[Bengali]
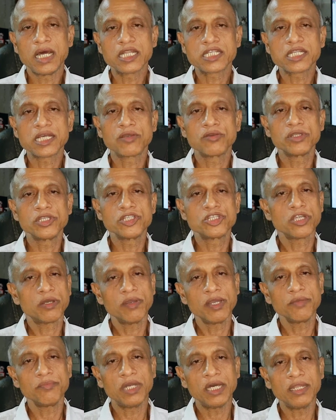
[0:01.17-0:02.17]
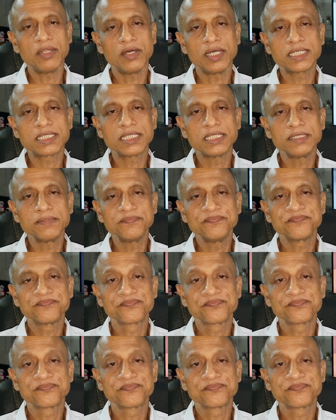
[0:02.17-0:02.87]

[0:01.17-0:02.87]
আশা করি সবাই ভালো আছেন